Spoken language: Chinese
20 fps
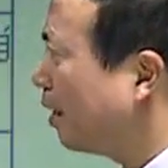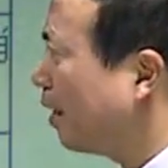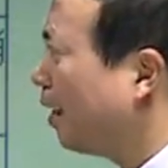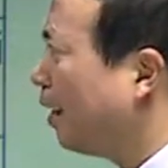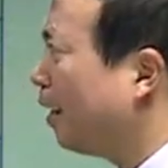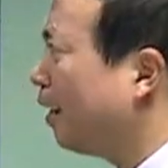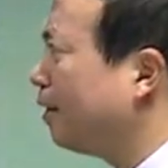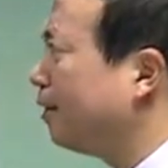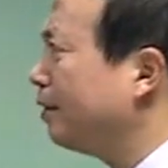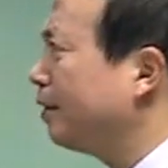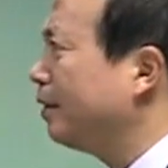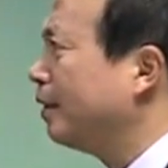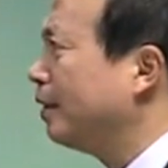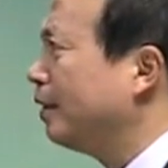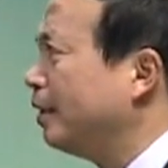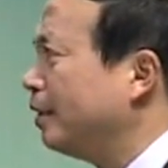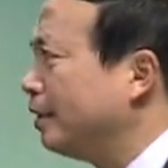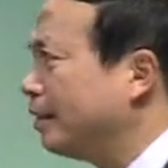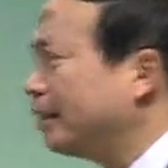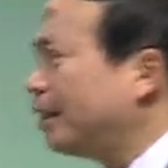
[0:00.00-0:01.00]
好，
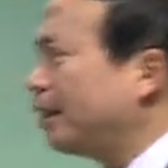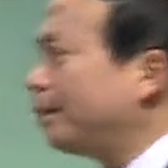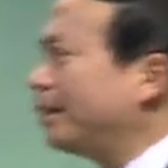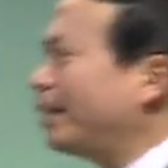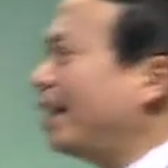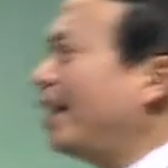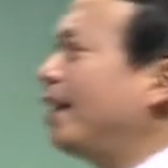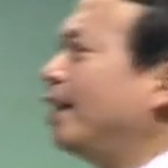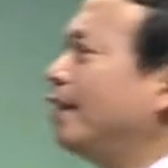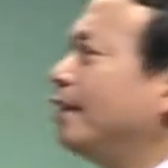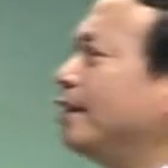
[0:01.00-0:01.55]
那么第二，